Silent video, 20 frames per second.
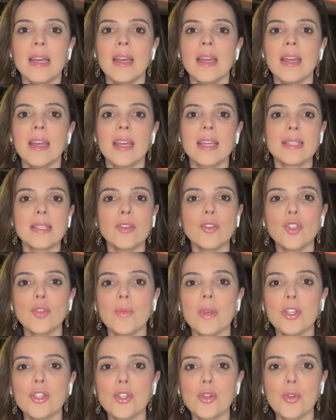É,
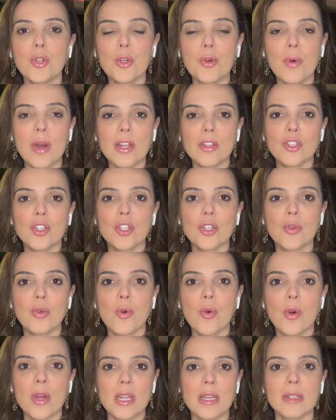recentemente eu li um artigo
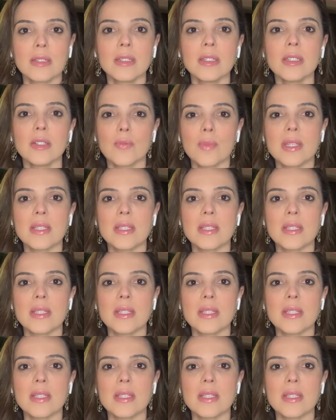coreano,